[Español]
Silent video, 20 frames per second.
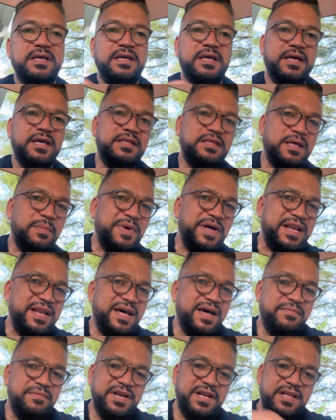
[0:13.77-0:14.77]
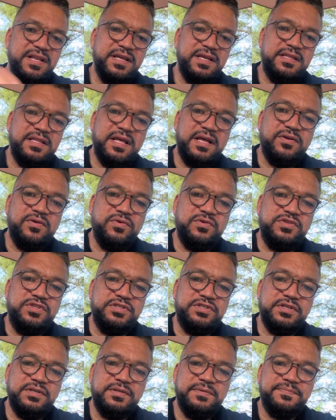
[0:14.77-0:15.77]
esta palabra en esta
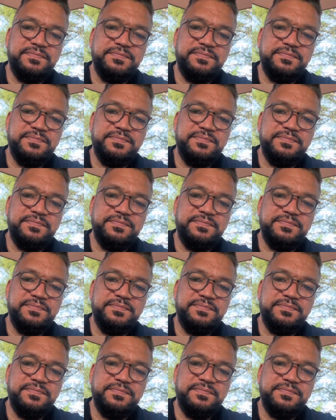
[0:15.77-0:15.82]
noche,